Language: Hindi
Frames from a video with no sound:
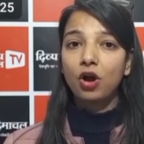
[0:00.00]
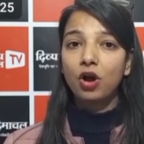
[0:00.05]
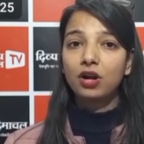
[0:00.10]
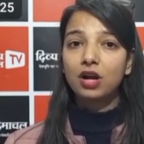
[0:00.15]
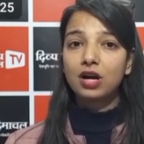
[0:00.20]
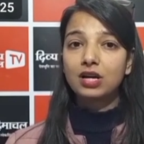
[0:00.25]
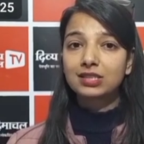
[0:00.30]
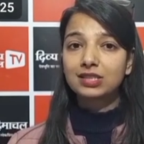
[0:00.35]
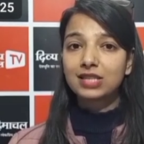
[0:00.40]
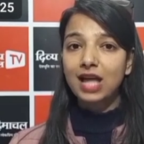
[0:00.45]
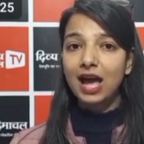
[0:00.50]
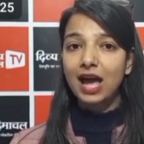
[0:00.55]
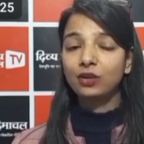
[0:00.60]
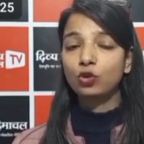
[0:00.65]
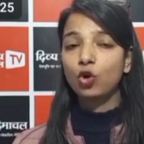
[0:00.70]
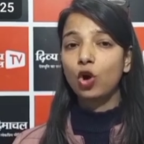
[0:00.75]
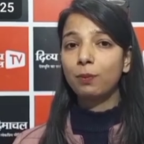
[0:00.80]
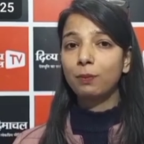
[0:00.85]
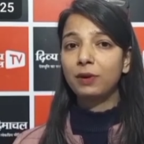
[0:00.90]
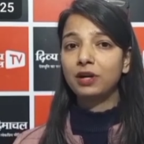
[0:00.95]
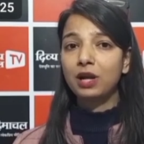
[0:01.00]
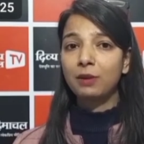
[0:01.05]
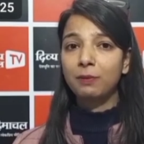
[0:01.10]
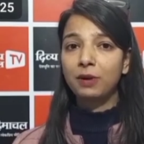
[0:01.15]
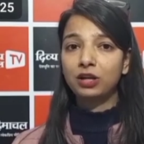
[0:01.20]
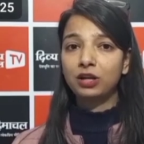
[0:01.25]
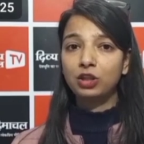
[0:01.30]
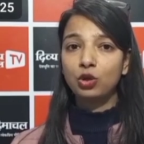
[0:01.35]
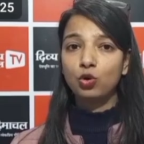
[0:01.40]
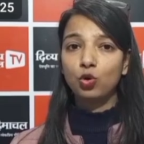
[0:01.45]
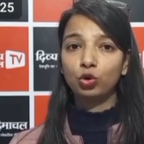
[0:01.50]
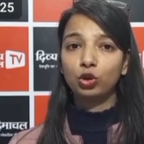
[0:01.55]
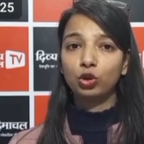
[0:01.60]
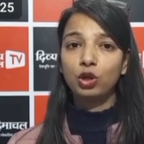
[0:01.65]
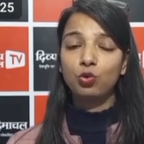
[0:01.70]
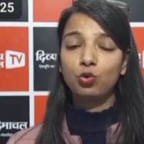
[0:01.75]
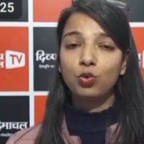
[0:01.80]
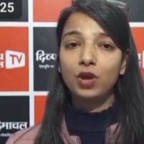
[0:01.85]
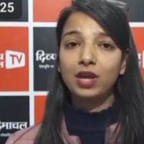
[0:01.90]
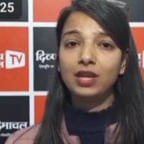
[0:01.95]
और अस्थायी तौर पर न भर्ती होते
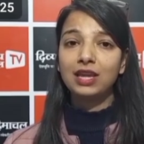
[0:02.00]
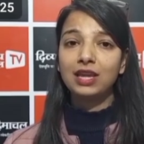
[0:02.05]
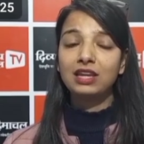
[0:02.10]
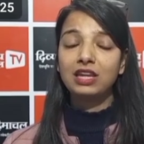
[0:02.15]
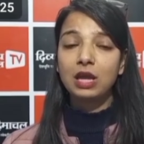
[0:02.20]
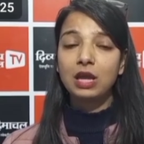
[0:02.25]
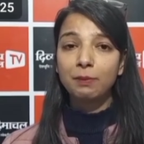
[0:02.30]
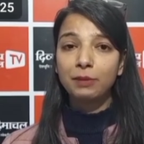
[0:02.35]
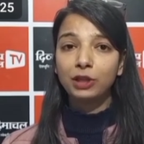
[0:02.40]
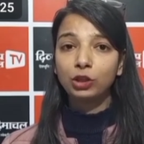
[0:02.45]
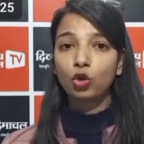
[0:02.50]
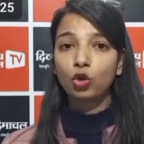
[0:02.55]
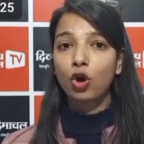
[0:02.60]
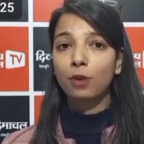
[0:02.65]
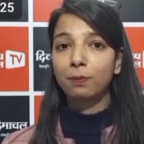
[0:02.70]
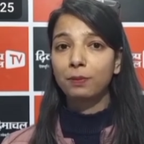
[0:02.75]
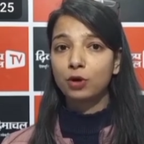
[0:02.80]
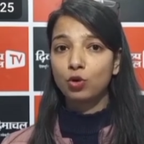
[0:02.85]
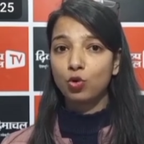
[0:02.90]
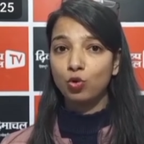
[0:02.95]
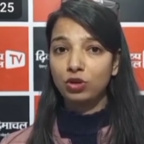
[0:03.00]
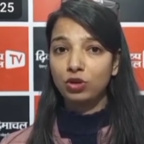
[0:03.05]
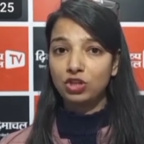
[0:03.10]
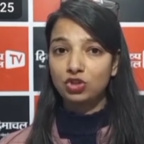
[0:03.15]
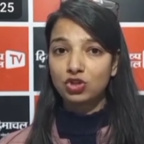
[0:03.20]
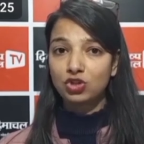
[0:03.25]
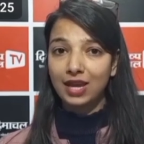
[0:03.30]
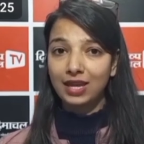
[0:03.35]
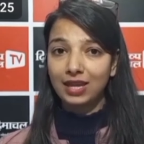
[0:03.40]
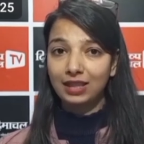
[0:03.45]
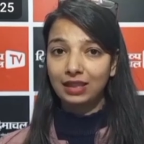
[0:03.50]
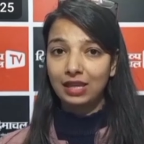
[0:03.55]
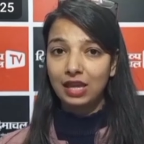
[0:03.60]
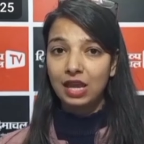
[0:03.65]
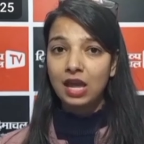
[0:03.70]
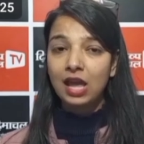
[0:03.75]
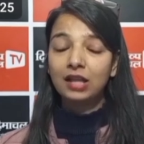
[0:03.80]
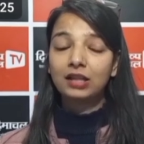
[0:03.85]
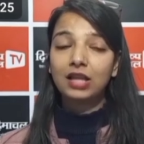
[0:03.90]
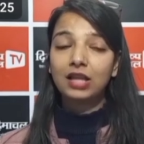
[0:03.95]
हुए ये नियमित तौर पर होनी चाहिए थी
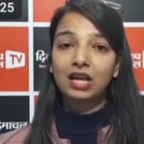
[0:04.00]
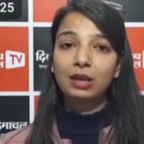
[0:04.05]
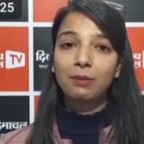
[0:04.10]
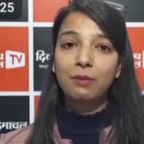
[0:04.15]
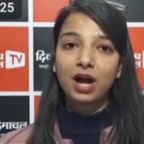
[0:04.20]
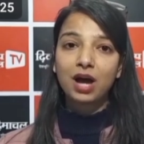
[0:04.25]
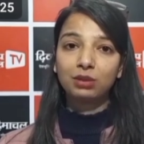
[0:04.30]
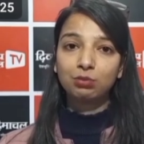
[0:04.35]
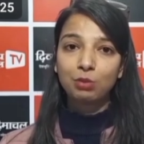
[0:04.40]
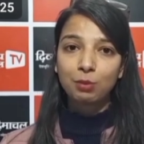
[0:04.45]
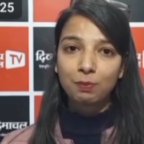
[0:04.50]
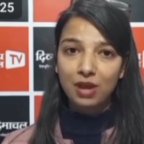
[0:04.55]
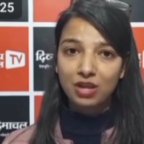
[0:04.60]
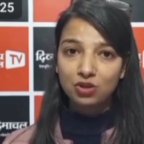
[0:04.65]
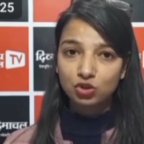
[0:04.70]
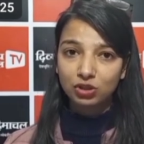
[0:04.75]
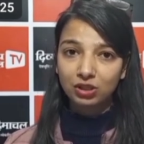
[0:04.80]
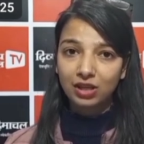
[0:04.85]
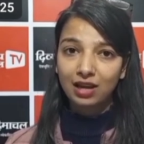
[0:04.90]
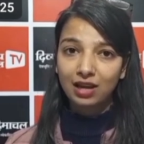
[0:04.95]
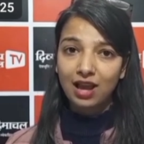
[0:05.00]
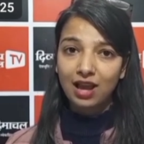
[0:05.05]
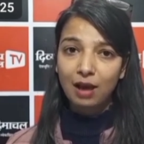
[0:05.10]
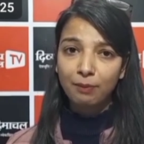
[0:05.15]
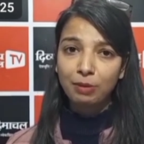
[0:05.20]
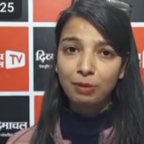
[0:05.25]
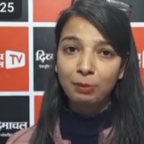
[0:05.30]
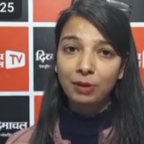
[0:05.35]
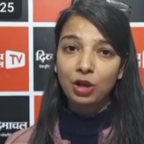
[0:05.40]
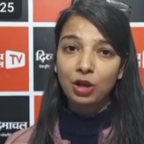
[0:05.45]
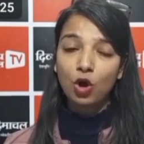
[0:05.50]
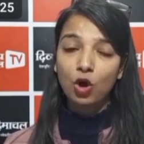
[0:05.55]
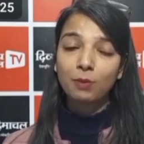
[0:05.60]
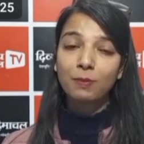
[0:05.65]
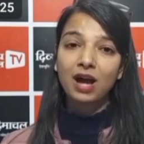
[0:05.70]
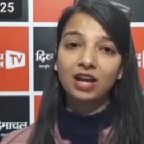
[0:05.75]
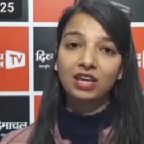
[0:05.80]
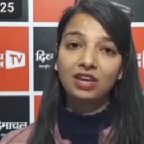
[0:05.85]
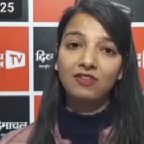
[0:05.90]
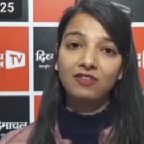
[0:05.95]
ताकि बाद में पेंशन का लाभ भी मिले और
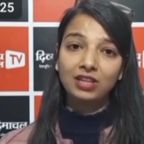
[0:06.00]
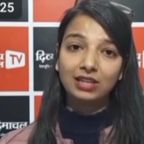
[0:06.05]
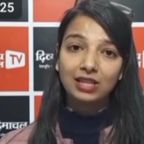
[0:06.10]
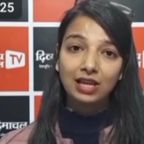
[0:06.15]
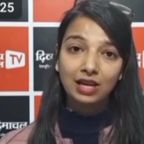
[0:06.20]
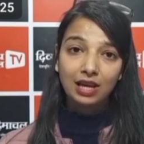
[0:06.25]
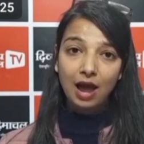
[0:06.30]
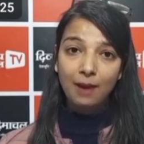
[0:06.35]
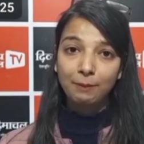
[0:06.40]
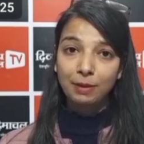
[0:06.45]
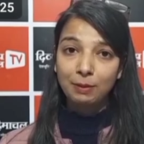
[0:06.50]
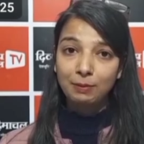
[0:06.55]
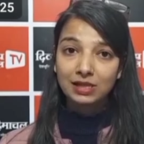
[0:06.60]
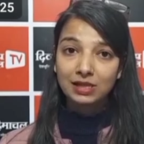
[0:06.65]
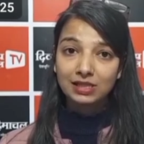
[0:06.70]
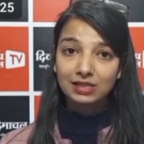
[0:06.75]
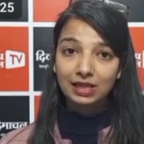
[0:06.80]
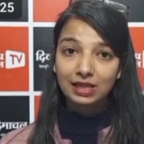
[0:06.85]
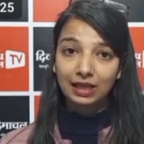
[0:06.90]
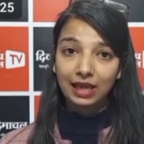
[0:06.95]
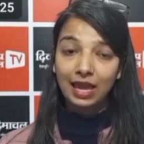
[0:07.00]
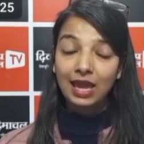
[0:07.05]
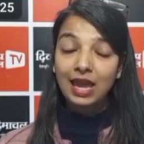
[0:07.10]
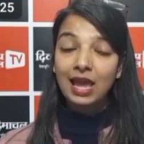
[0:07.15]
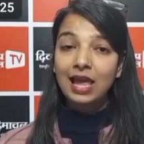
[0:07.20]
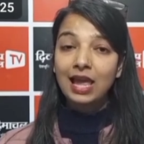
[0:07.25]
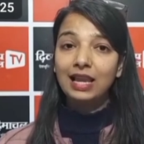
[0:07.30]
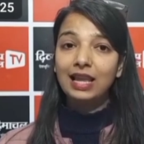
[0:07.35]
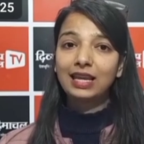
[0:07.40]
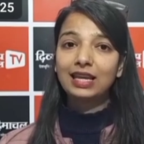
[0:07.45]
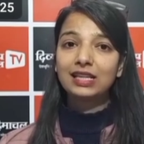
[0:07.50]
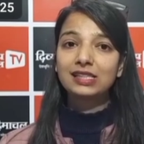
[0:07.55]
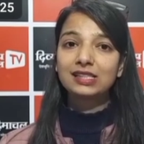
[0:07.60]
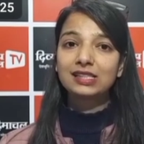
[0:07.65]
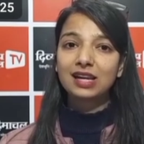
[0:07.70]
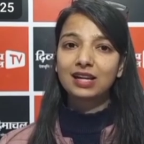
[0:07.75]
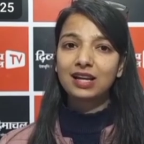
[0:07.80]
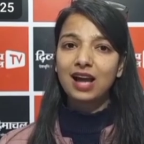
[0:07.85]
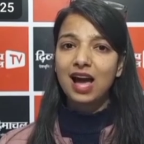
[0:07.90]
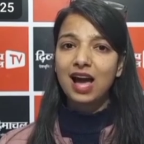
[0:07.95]
बाकी वित्तीय लाभ भी मिल सके लेकिन
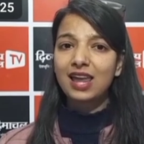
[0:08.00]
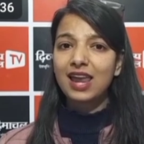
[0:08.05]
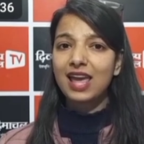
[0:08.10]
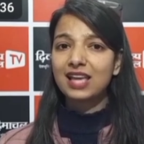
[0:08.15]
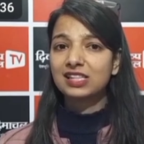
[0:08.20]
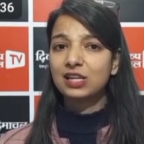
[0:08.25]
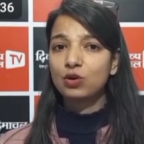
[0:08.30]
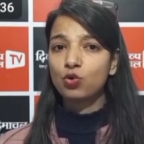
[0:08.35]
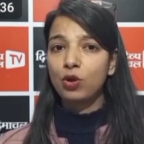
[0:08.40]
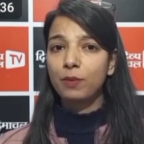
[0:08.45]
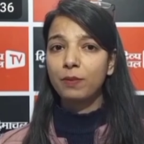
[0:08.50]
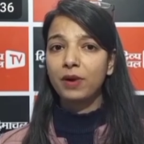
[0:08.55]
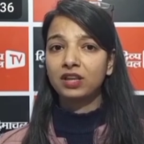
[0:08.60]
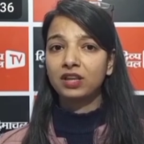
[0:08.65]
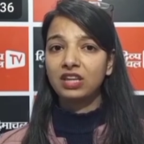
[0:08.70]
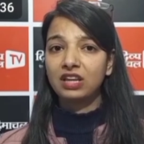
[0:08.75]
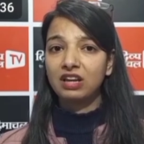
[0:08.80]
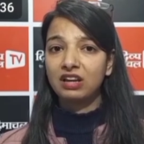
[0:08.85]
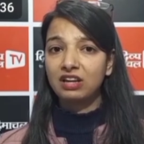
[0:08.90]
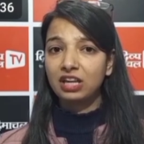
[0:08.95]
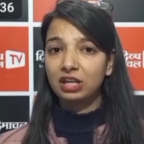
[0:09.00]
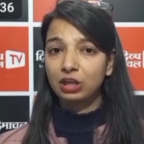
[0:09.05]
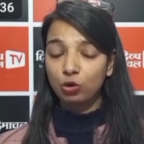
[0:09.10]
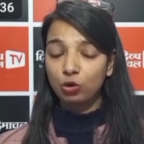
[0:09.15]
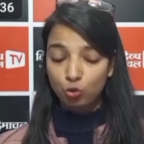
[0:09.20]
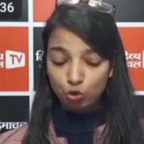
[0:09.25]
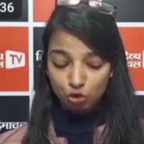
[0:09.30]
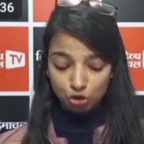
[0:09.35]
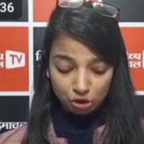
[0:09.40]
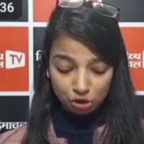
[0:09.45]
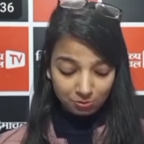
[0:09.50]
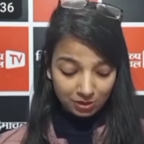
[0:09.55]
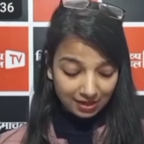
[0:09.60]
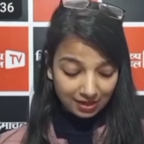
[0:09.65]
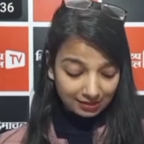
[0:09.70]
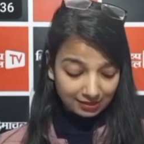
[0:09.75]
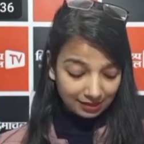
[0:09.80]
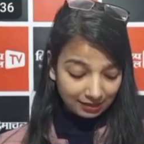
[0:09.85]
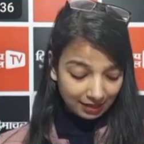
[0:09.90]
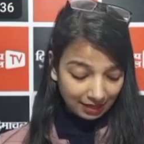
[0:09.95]
सरकार ऐसी कोई भर्ती करने की कोशिश में
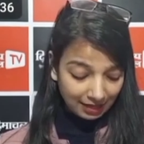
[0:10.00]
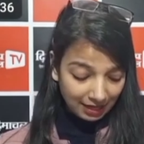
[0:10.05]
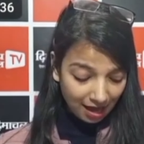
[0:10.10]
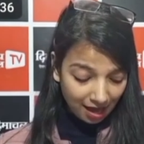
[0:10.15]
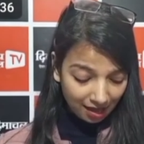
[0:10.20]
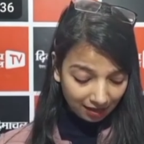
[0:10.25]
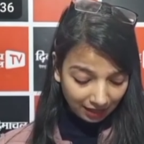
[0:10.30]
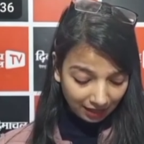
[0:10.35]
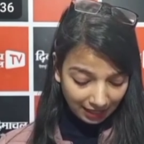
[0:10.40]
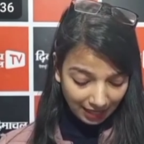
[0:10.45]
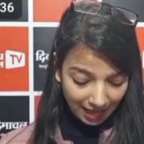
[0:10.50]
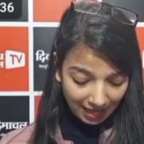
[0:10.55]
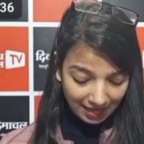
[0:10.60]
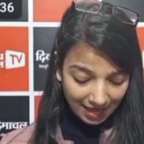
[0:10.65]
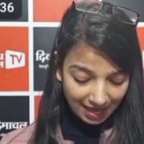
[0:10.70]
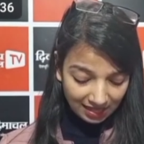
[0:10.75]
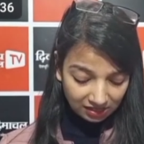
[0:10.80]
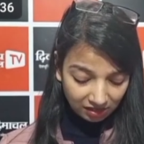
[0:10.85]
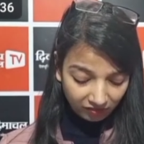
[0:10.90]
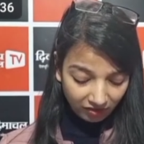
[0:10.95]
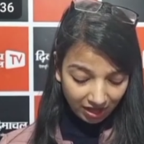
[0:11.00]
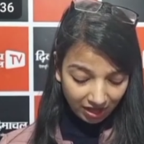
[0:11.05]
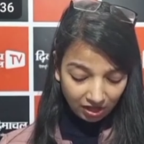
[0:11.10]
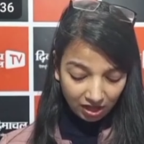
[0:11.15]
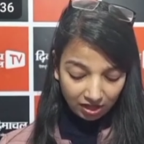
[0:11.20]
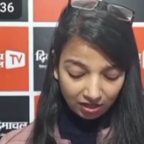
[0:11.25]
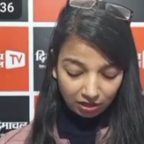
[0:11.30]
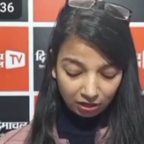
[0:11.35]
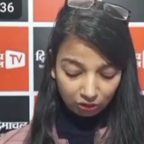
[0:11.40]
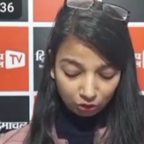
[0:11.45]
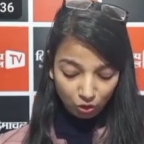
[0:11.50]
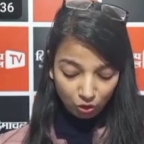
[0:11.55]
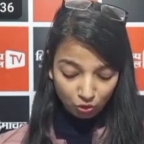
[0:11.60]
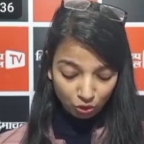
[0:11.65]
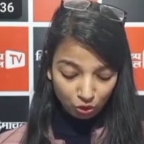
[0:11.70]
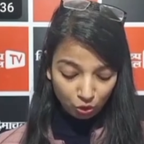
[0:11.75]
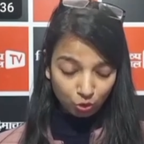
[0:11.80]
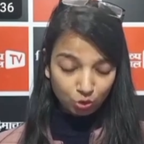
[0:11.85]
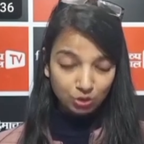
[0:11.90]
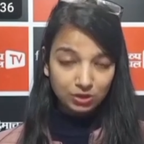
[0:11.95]
नजर नहीं आ रही है यह एस कार्यकर्ताओं
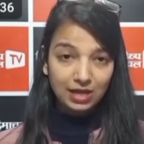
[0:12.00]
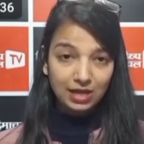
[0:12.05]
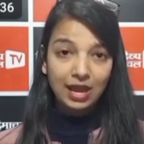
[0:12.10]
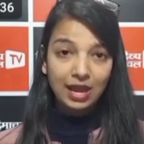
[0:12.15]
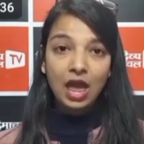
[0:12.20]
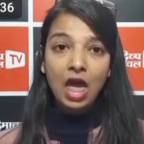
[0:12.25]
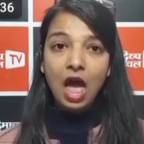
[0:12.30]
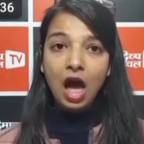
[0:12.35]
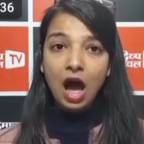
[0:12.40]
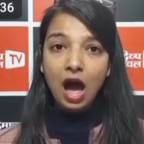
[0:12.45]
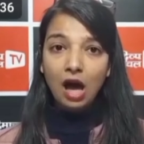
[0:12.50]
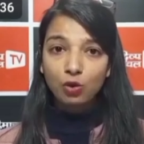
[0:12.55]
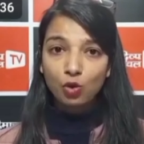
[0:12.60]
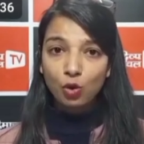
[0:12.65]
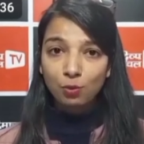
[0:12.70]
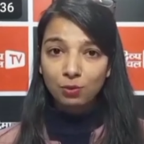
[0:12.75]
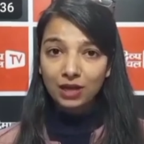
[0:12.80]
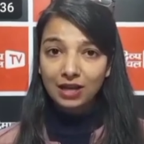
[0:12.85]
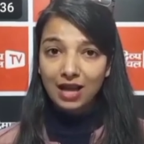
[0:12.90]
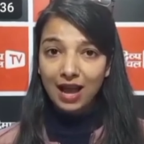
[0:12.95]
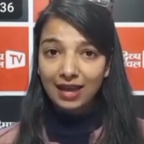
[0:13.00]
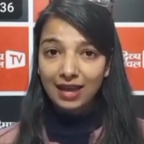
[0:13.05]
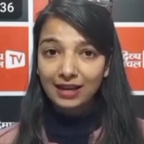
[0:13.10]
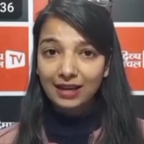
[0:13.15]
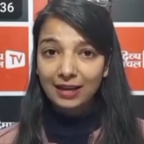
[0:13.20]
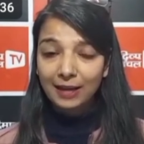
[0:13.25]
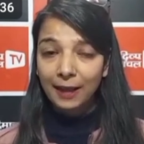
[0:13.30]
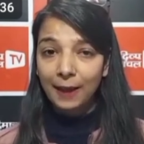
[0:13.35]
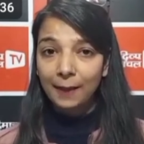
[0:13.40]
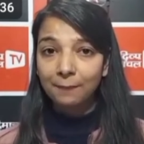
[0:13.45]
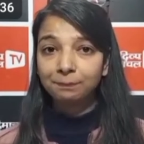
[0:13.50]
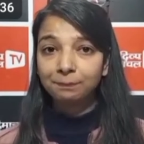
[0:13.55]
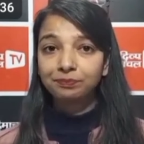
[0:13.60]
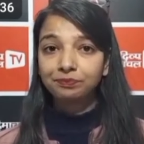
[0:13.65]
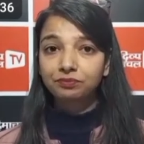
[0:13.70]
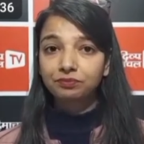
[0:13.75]
की ओर से आरोप लगाए गए हैं